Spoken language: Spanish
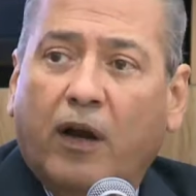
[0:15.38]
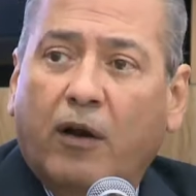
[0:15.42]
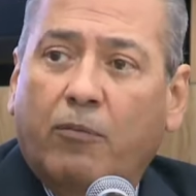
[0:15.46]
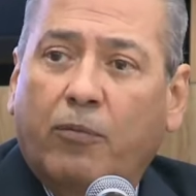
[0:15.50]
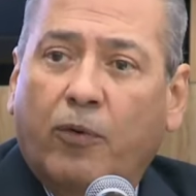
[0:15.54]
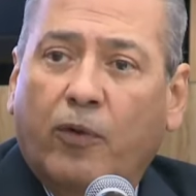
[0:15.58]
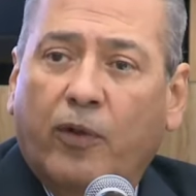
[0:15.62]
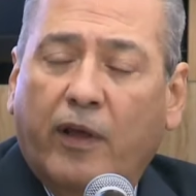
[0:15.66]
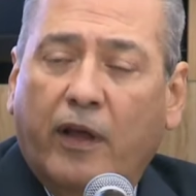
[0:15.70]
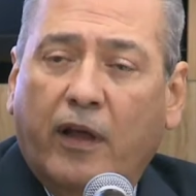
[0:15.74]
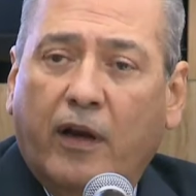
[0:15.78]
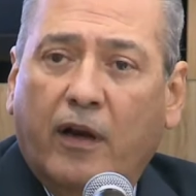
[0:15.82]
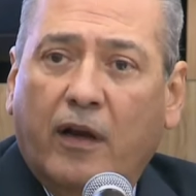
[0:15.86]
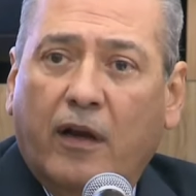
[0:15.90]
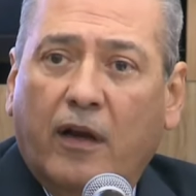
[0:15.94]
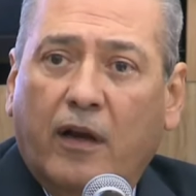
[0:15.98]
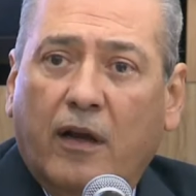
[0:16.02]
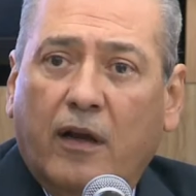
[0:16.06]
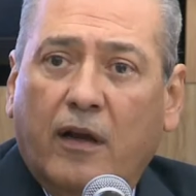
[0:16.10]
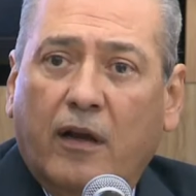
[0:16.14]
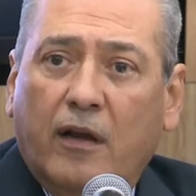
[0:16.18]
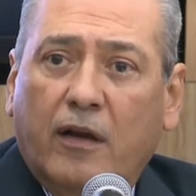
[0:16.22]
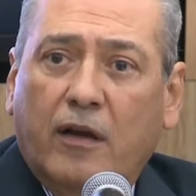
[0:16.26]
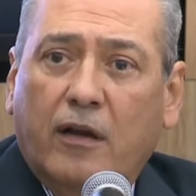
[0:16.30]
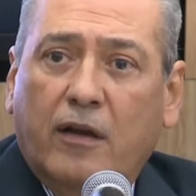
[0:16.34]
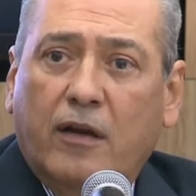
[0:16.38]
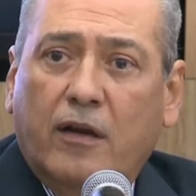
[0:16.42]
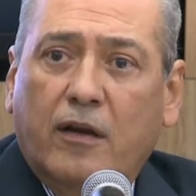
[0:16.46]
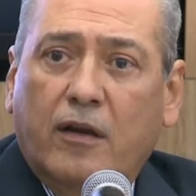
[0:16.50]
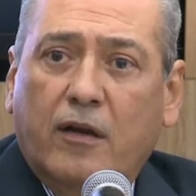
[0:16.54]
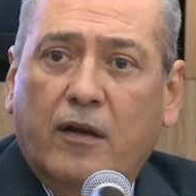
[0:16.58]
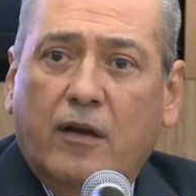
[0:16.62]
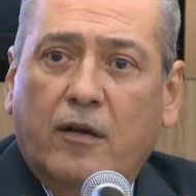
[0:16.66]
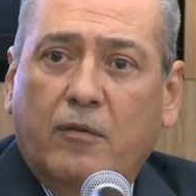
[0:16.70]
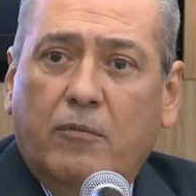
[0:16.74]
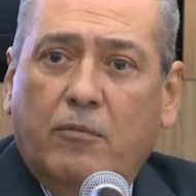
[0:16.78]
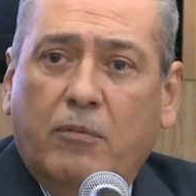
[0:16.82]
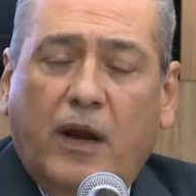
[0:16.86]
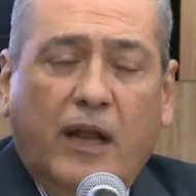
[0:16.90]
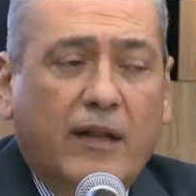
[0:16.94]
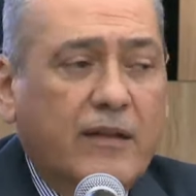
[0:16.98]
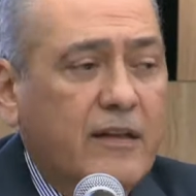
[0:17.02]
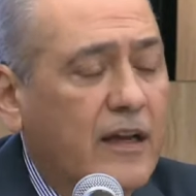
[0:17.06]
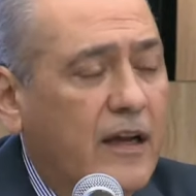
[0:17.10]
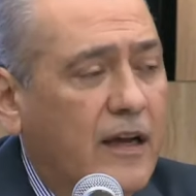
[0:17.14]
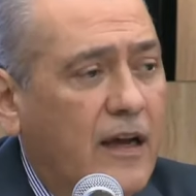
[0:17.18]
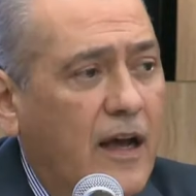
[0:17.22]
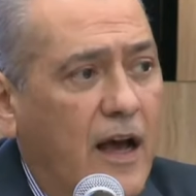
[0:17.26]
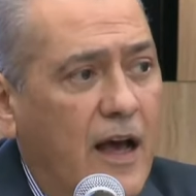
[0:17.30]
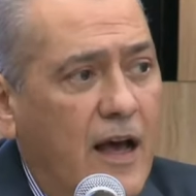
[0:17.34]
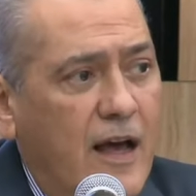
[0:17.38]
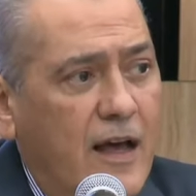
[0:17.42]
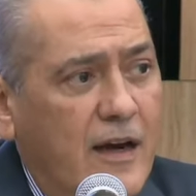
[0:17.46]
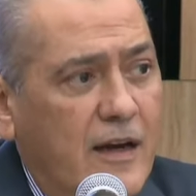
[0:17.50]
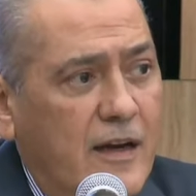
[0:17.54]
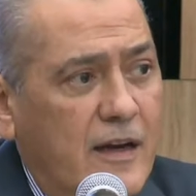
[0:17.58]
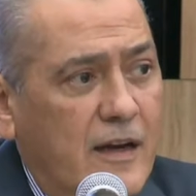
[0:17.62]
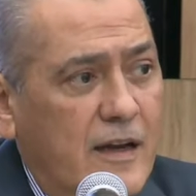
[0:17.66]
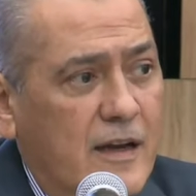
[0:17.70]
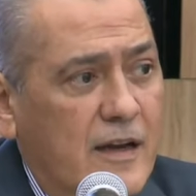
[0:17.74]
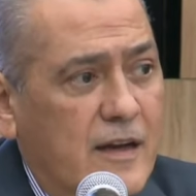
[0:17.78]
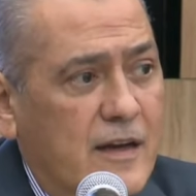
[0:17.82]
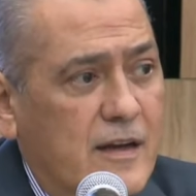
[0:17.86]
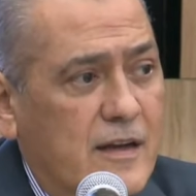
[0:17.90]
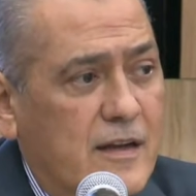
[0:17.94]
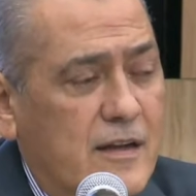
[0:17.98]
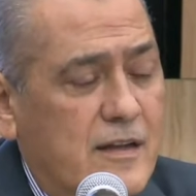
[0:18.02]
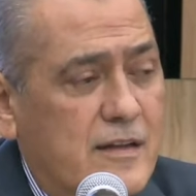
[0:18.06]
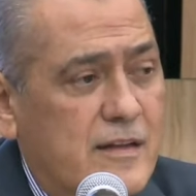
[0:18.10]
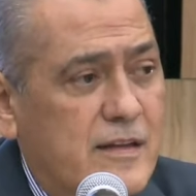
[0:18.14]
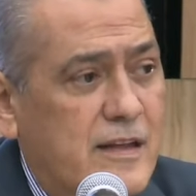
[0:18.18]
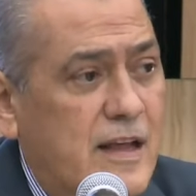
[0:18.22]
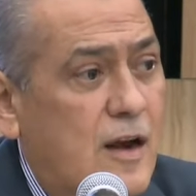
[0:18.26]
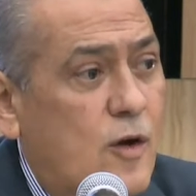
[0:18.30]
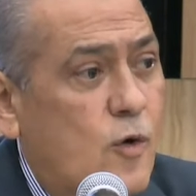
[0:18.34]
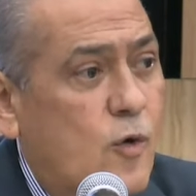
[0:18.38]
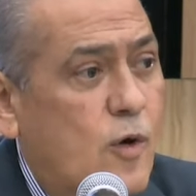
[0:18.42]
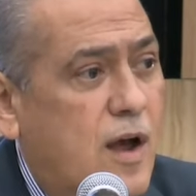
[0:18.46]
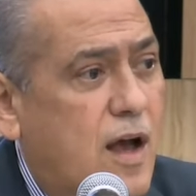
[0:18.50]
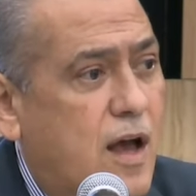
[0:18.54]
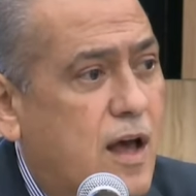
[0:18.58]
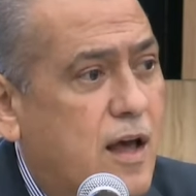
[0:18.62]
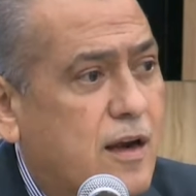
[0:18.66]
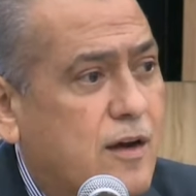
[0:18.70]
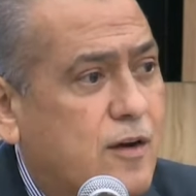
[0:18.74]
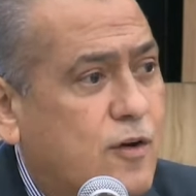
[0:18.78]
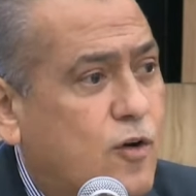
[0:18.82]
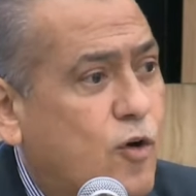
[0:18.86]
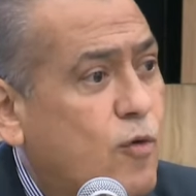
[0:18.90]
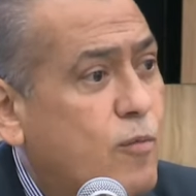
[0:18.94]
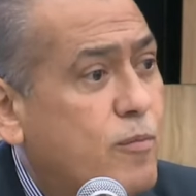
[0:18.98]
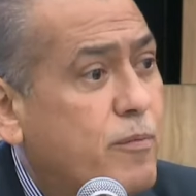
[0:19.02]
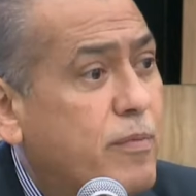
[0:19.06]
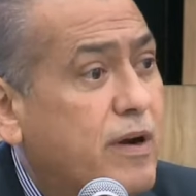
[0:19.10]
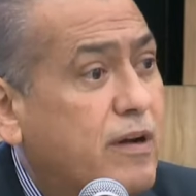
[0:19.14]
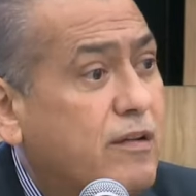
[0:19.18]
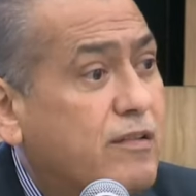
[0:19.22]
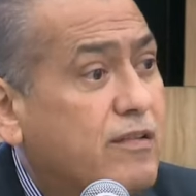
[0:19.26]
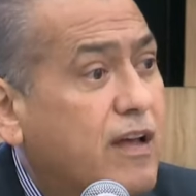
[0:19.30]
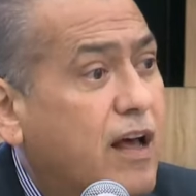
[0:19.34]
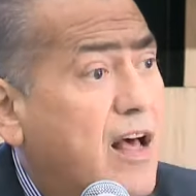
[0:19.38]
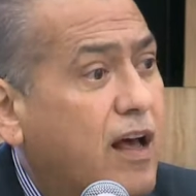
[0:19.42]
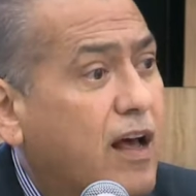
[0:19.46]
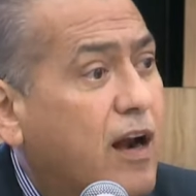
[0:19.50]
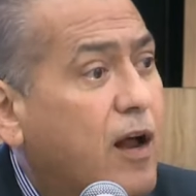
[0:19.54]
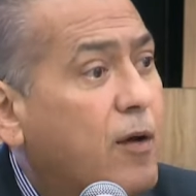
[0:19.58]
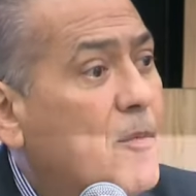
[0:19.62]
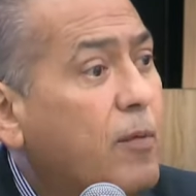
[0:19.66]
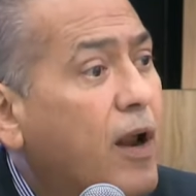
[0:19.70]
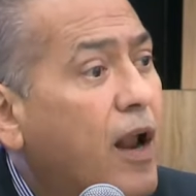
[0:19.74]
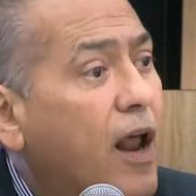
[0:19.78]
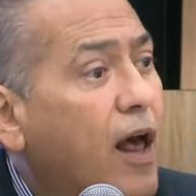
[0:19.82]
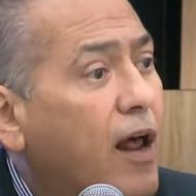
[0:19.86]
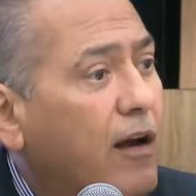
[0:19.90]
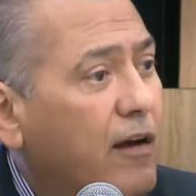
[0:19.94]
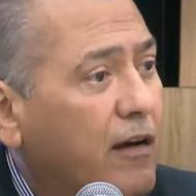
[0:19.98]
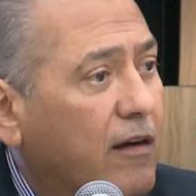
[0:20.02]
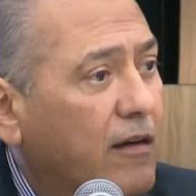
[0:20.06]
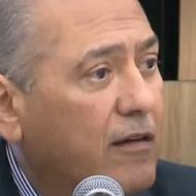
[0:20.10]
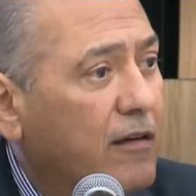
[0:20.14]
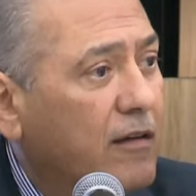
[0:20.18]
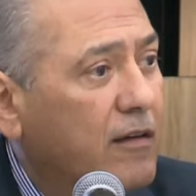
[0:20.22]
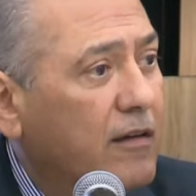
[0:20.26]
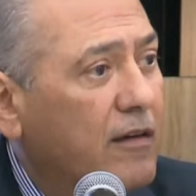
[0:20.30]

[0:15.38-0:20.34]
para poder eh, platicar, eh, dialogar, conversar, hablar,